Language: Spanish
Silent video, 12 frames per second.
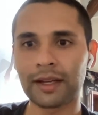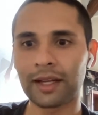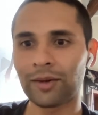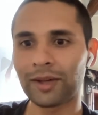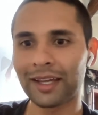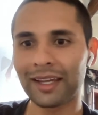
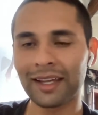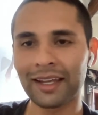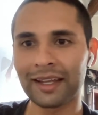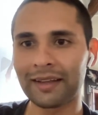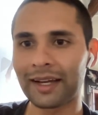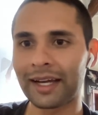Creo
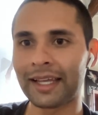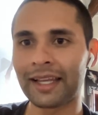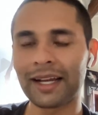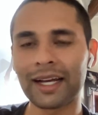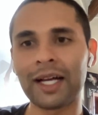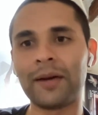que
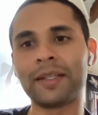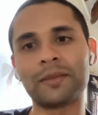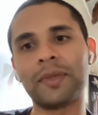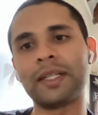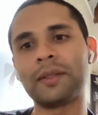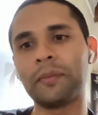hay cada vez
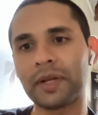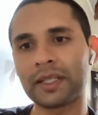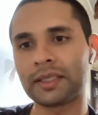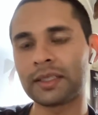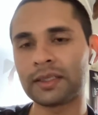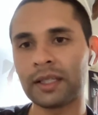más
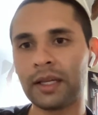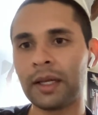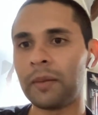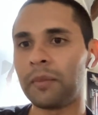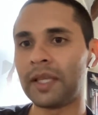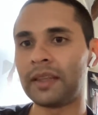empresas
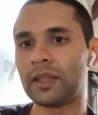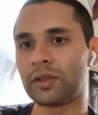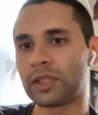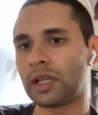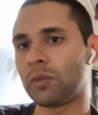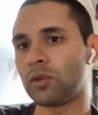
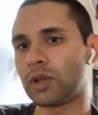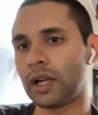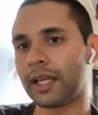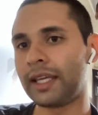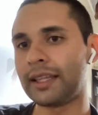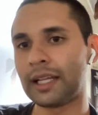metidas en el mundo de
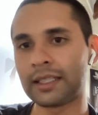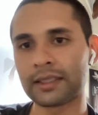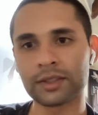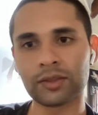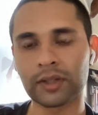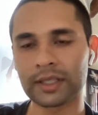la
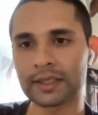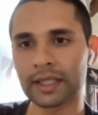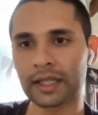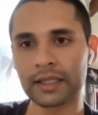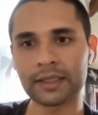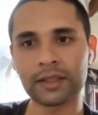digitalización que
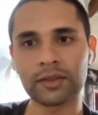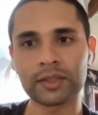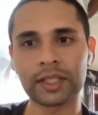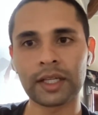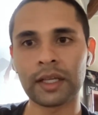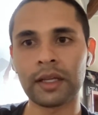están
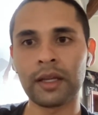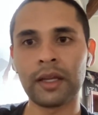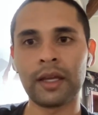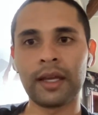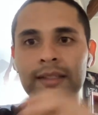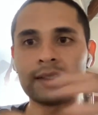haciéndose
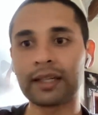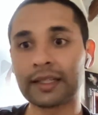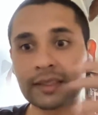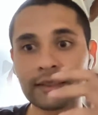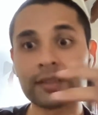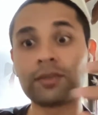ese
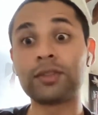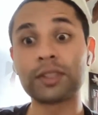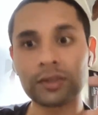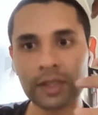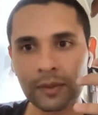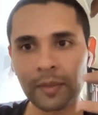tránsito,
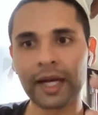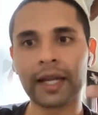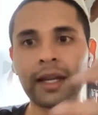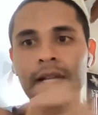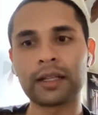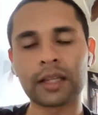entonces esto va a
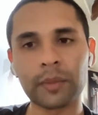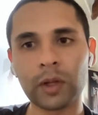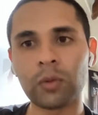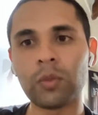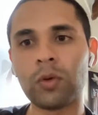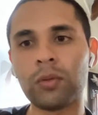generar
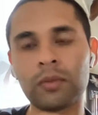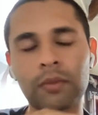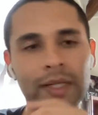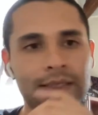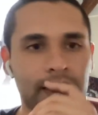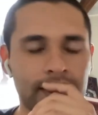también un boom
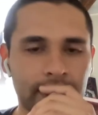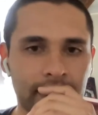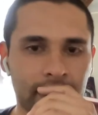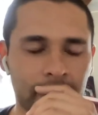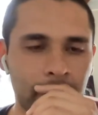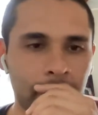bastante
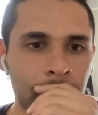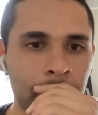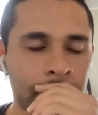grande.